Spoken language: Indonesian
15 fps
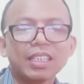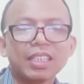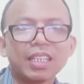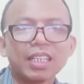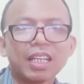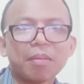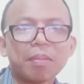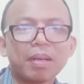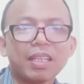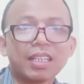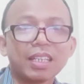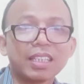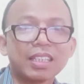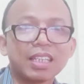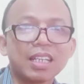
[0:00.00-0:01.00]
dari apa
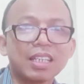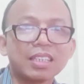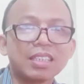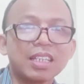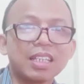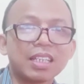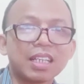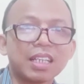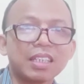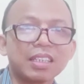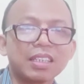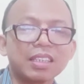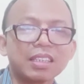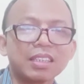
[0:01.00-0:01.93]
yang kita hasilkan.